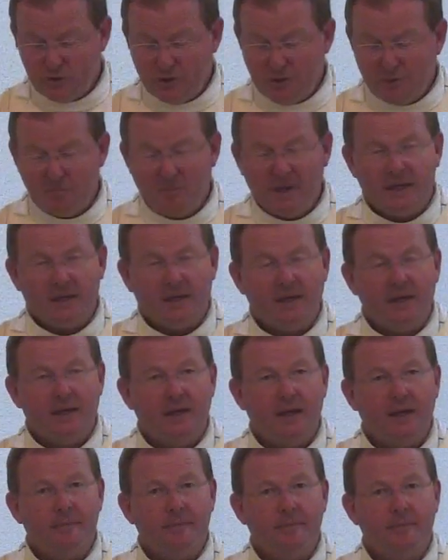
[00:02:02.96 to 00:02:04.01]
in
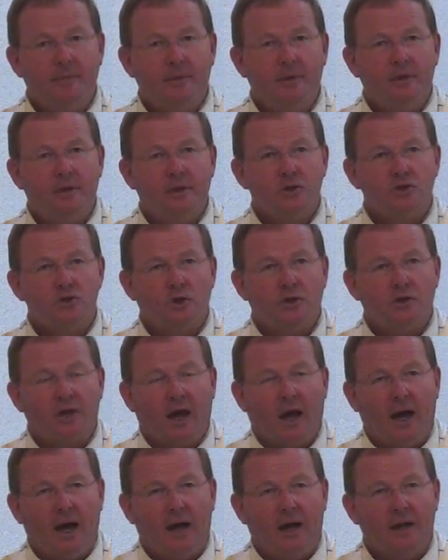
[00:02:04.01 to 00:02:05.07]
Bethlehem, schon
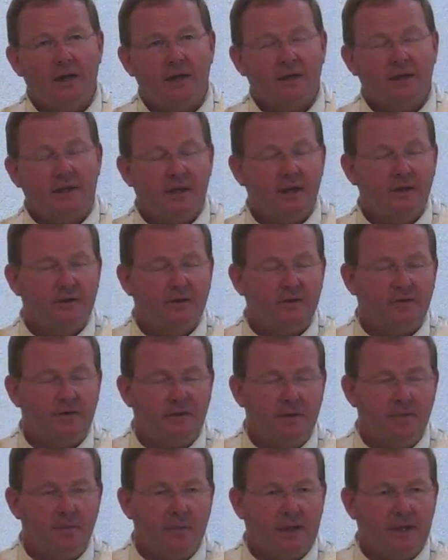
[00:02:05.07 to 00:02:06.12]
da geht es
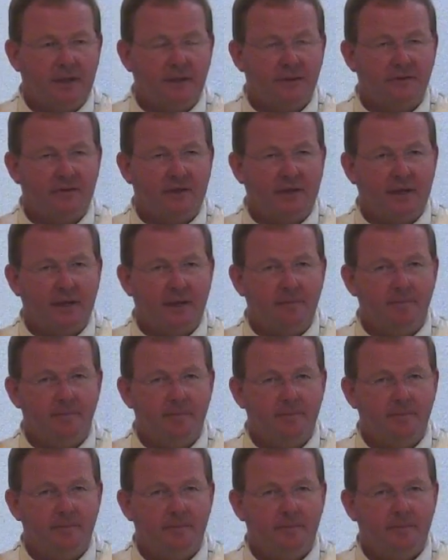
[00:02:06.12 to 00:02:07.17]
ihm an das Leben.
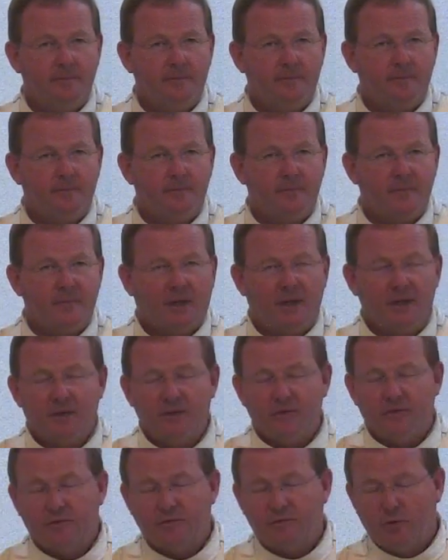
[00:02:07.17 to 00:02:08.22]
Dann
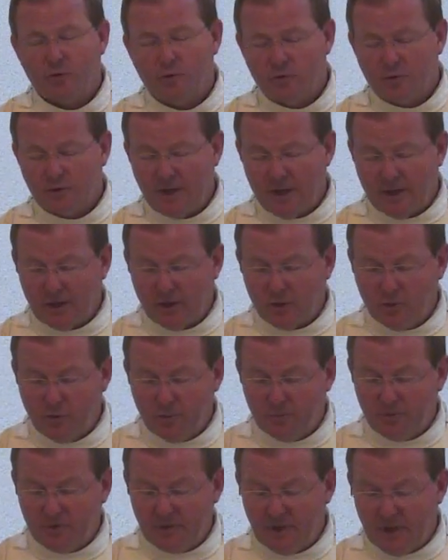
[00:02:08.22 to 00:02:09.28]
diese Flucht nach
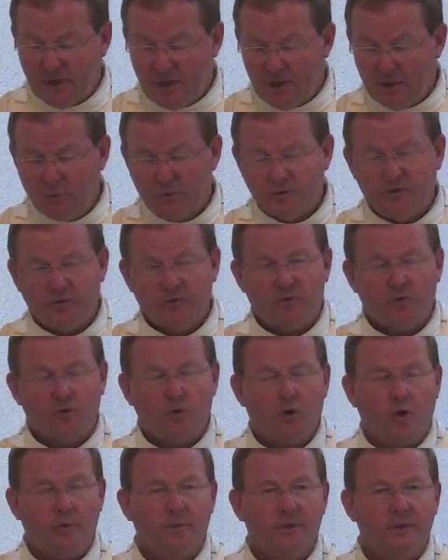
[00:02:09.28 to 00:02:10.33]
Ägypten, nach Hause zu
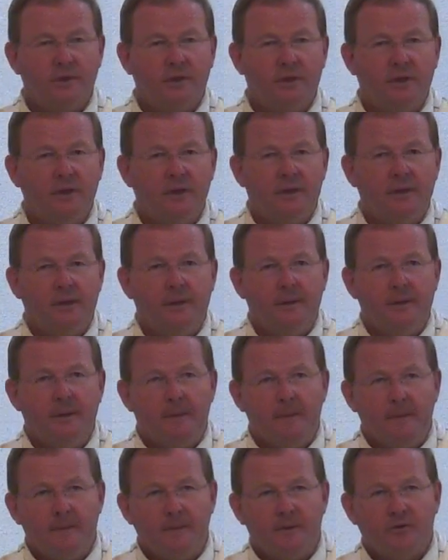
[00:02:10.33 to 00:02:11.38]
kommen,
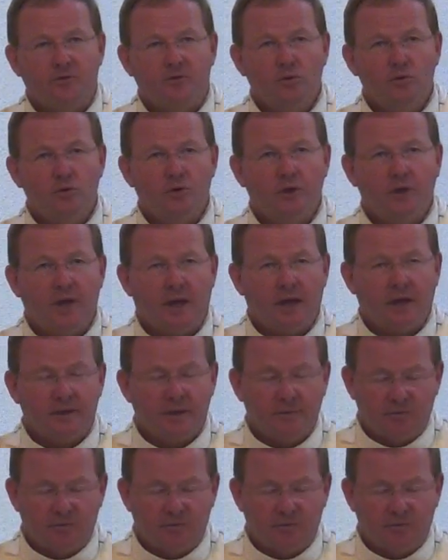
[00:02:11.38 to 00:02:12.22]
die Suche nach dem